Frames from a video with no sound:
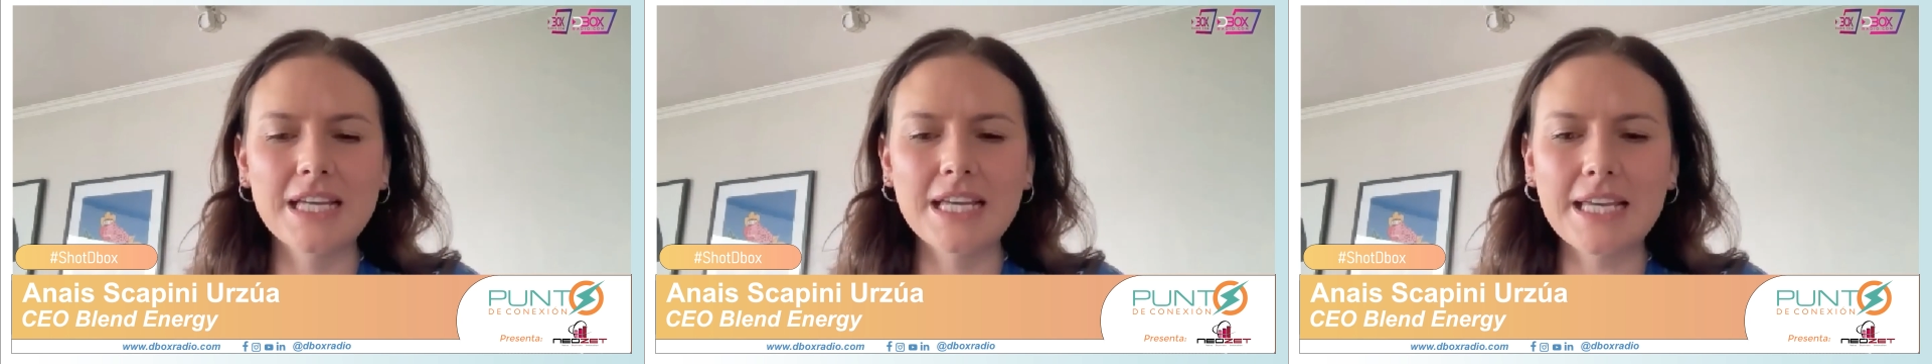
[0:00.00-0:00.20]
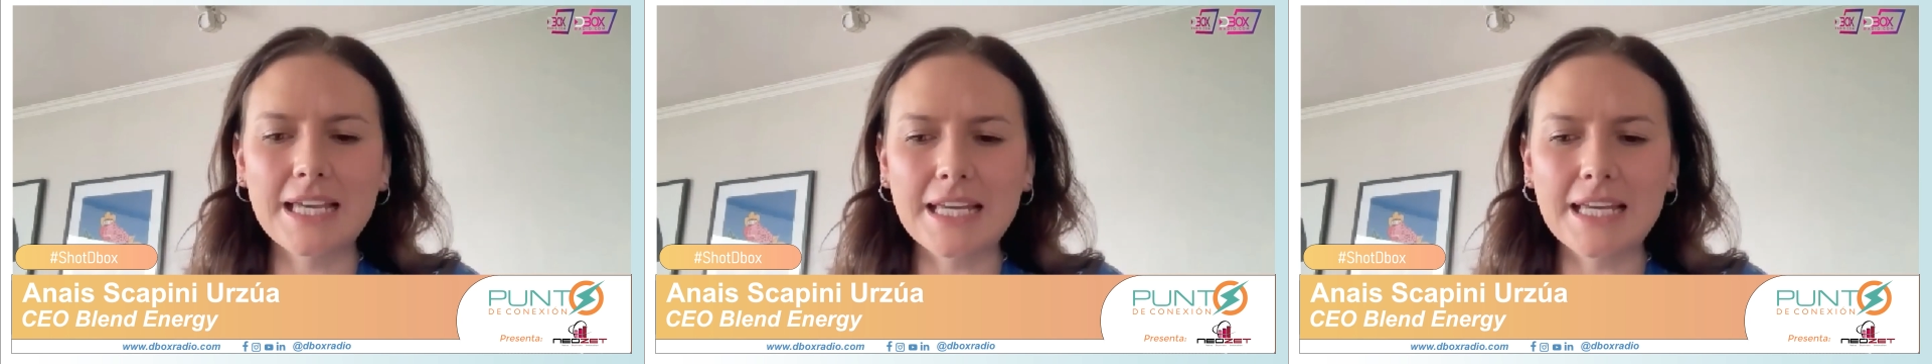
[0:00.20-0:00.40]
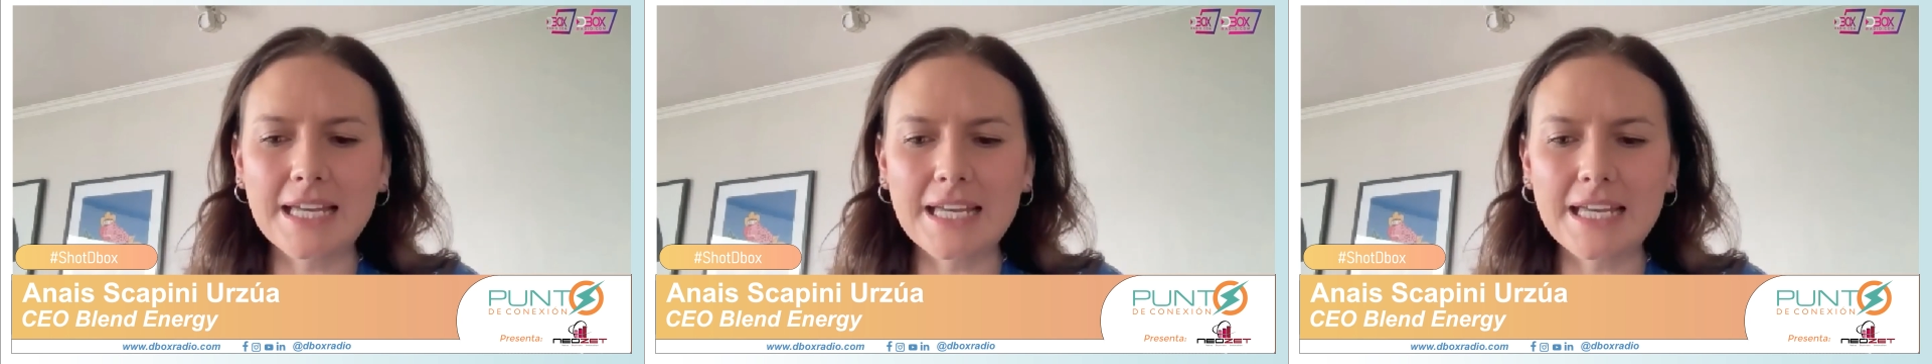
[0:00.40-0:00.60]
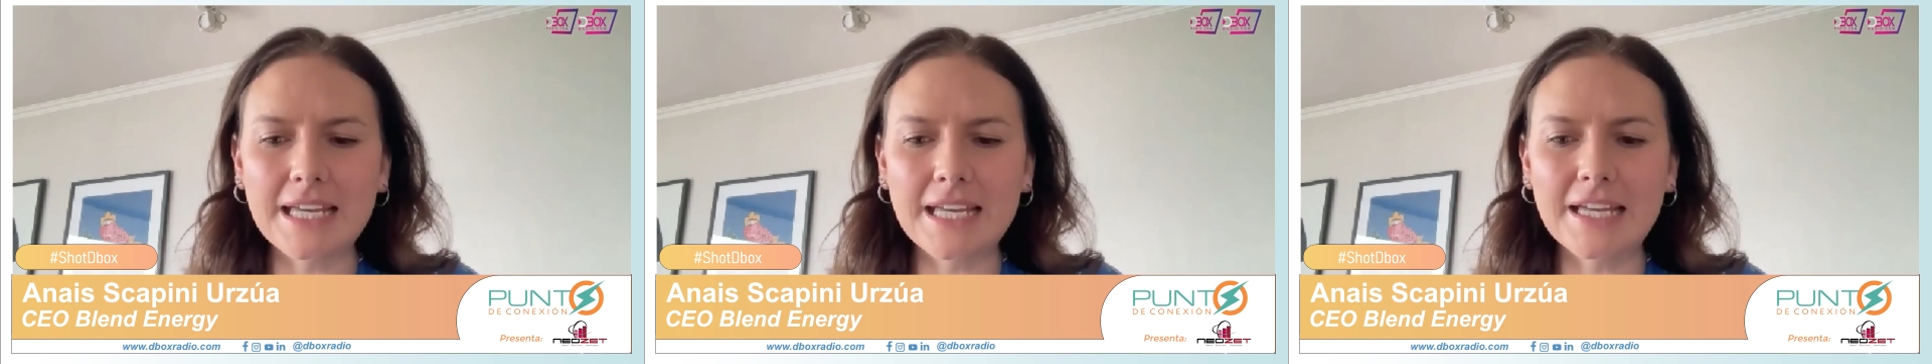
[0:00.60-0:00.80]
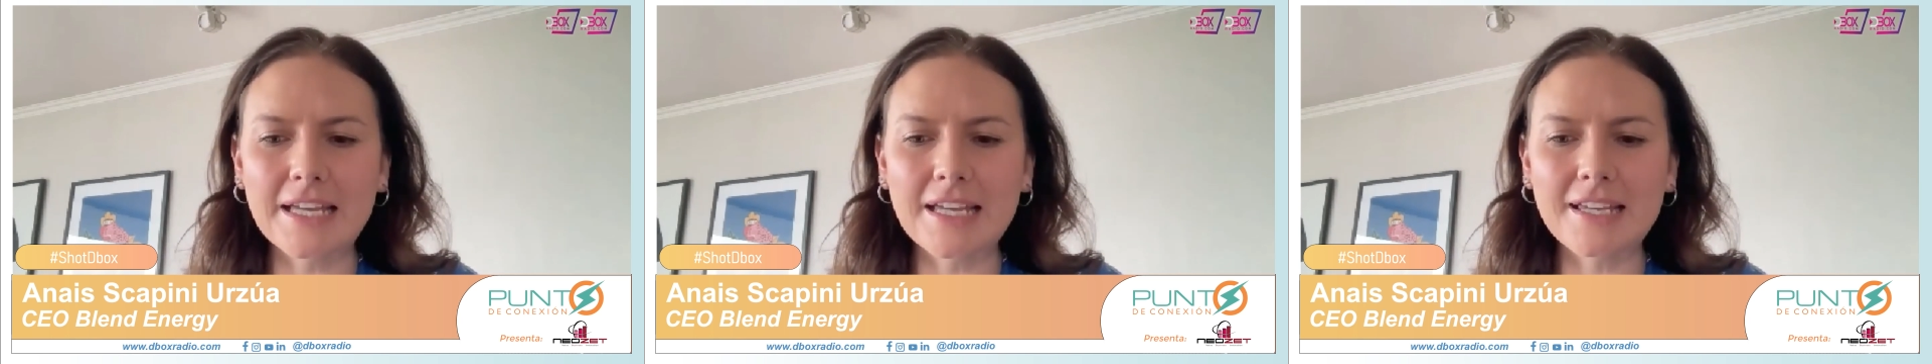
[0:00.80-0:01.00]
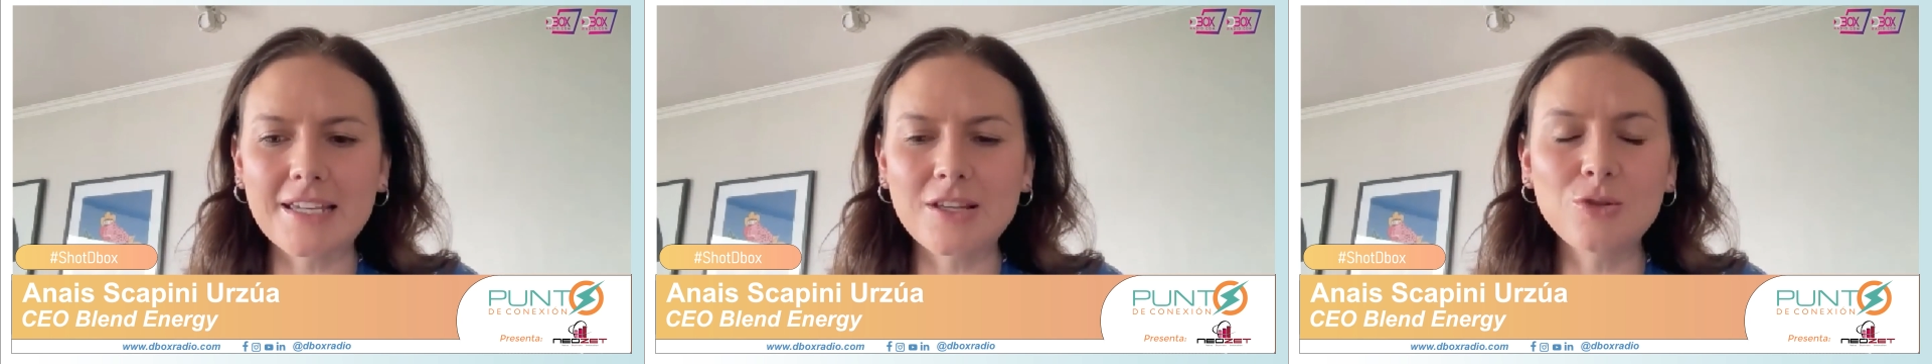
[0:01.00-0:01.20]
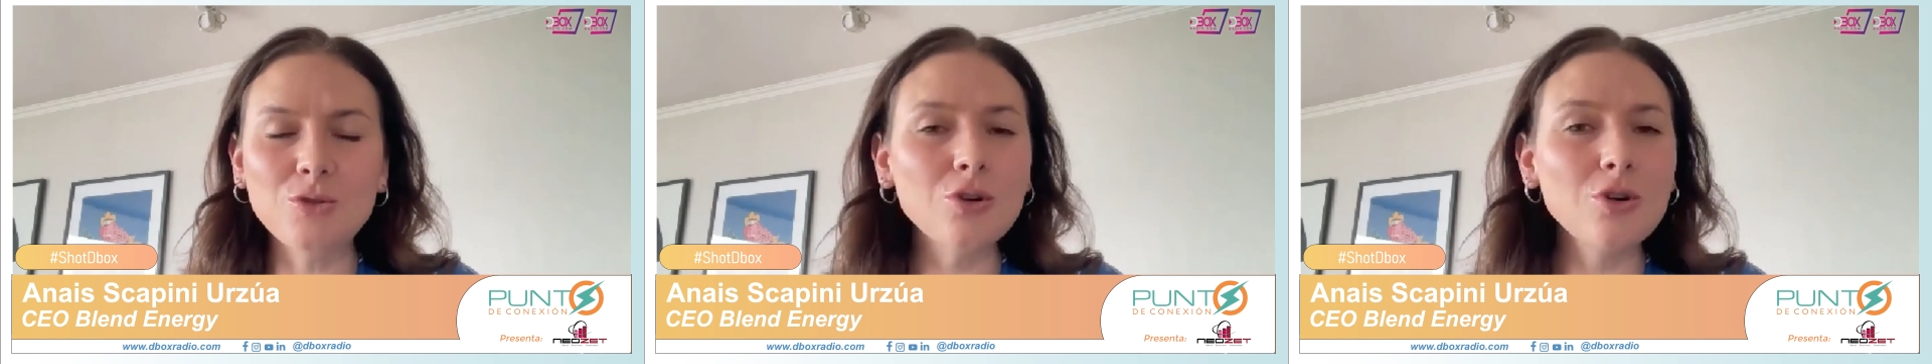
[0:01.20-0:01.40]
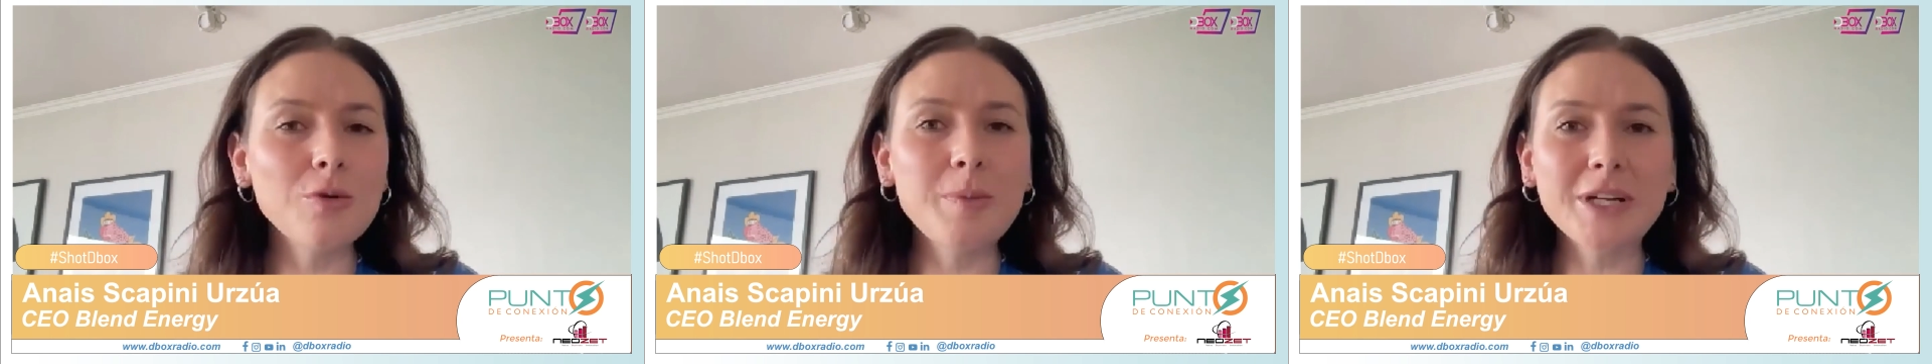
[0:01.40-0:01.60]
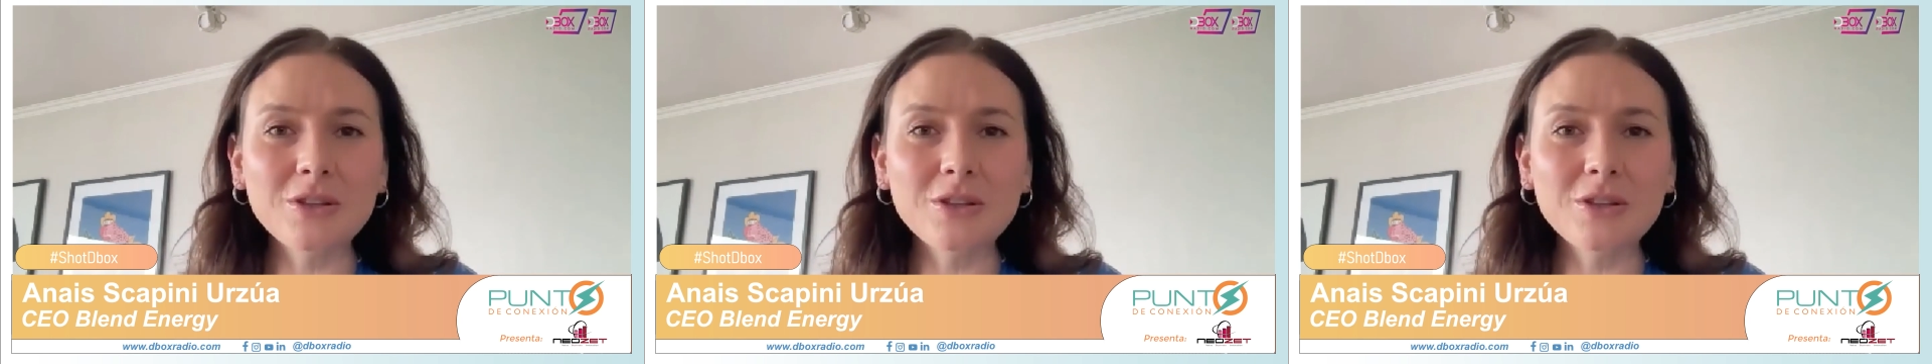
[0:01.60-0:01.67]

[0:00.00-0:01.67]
Eh, y todo